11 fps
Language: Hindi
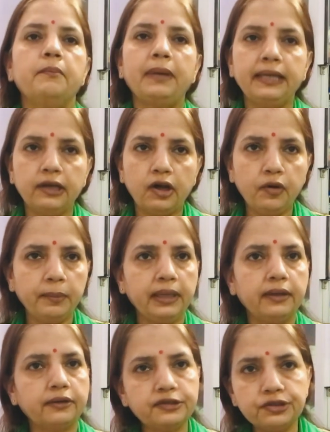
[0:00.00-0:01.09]
महिलाओं में
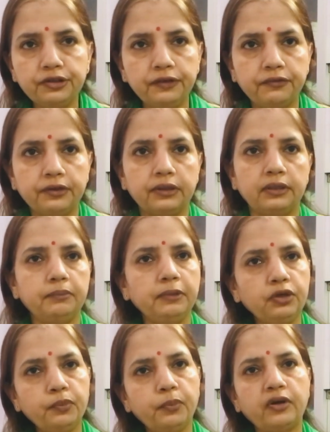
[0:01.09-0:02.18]
रजोनिवृत्ति
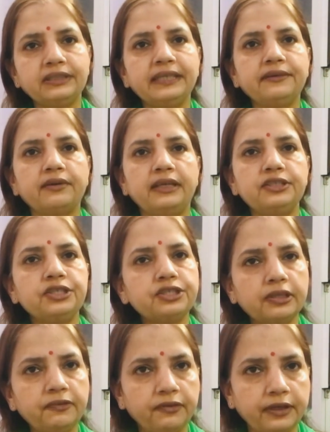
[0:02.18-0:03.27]
मीनोपॉज एक
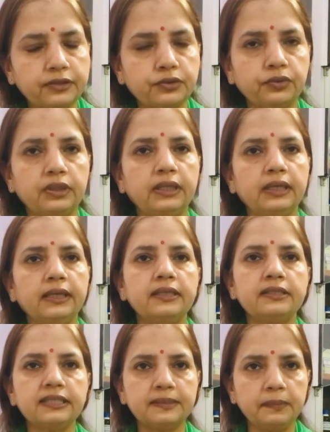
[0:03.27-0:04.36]
ट्रांजिशन फेज होती है
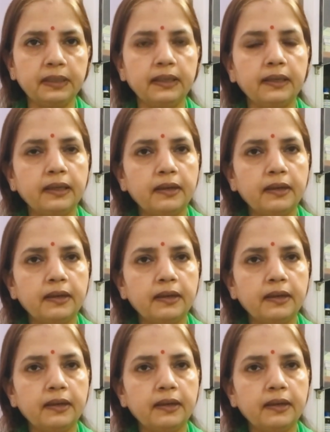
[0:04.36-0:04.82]
जिसमें